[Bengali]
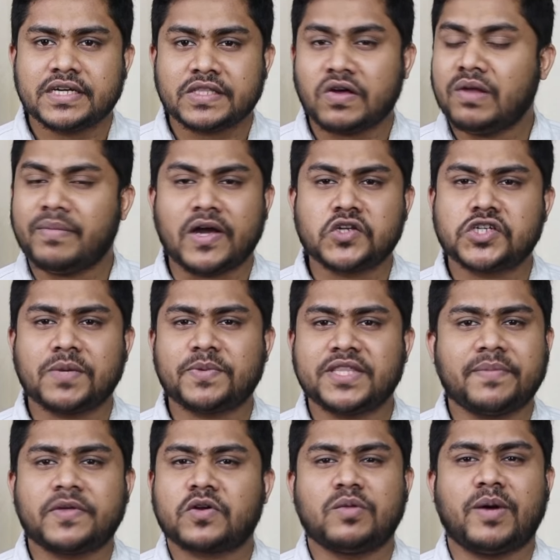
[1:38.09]
তাহলে মানুষের
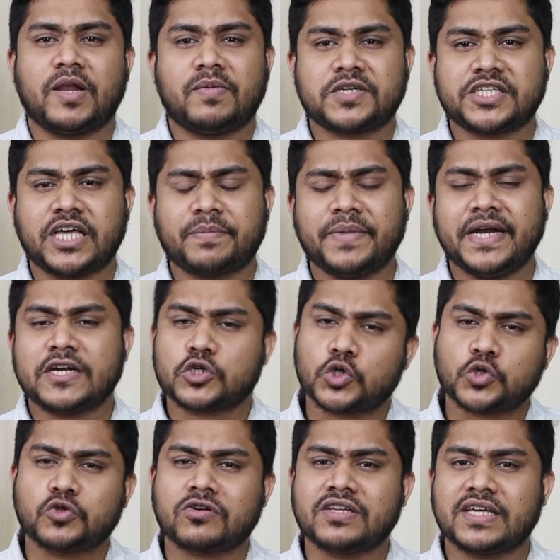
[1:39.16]
প্রতি আপনার কোনো ভালোবাসা থাকবে না এটা
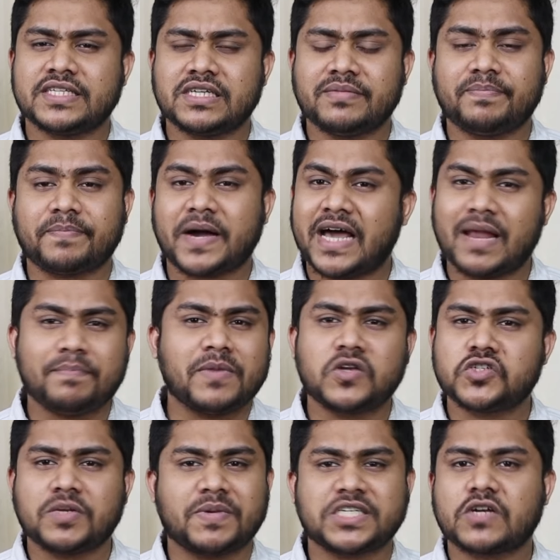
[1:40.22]
সত্য কথা যে খারাপ
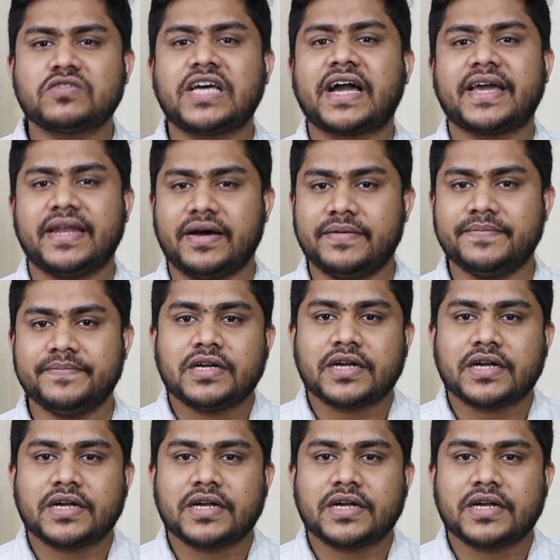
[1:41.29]
মানুষের পাশে কেউ থাকে না